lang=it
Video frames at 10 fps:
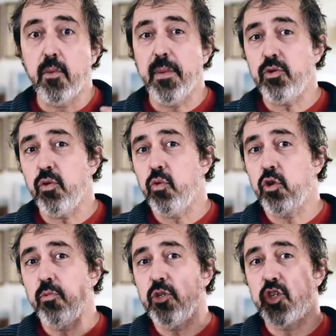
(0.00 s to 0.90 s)
momento in
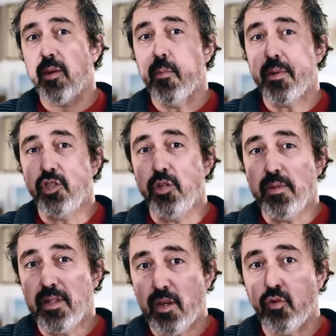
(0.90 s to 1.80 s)
cui cominciamo a
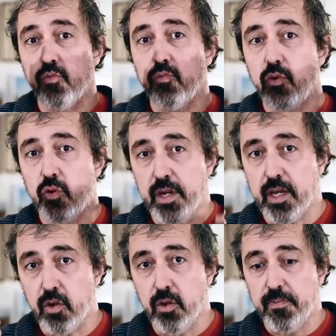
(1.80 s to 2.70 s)
precipitare in un buco
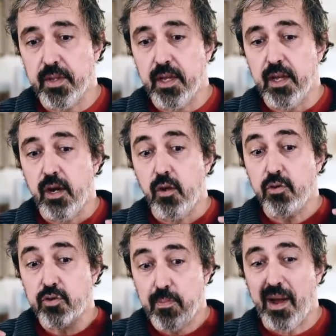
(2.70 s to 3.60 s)
nero,
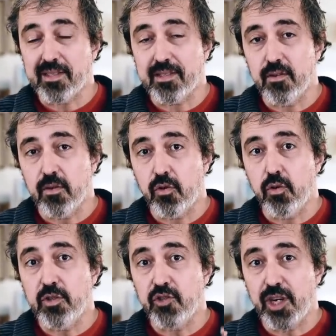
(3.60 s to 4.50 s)
lo spazio
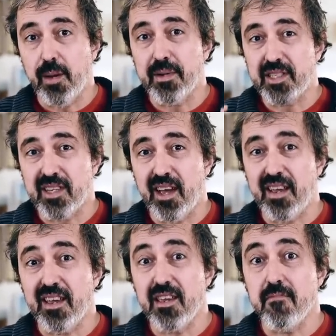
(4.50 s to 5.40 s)
comincerà a
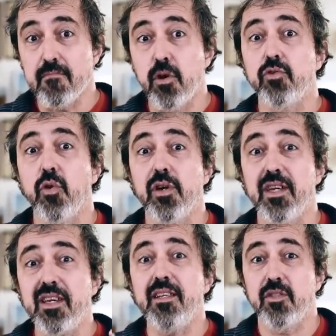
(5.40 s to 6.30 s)
passare in modo
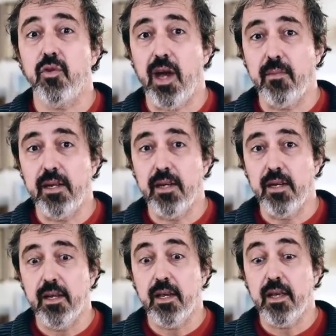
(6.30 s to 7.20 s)
inesorabile,
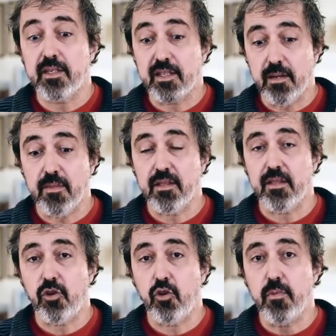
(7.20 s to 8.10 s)

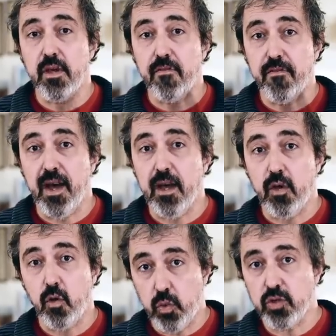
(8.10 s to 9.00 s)
esattamente come fa
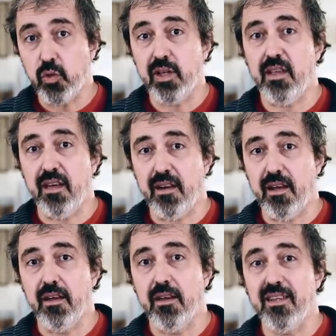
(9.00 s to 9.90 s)
qui sulla
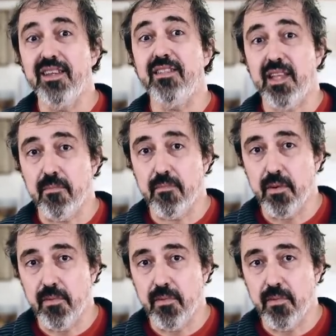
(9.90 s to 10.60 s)
Terra il tempo.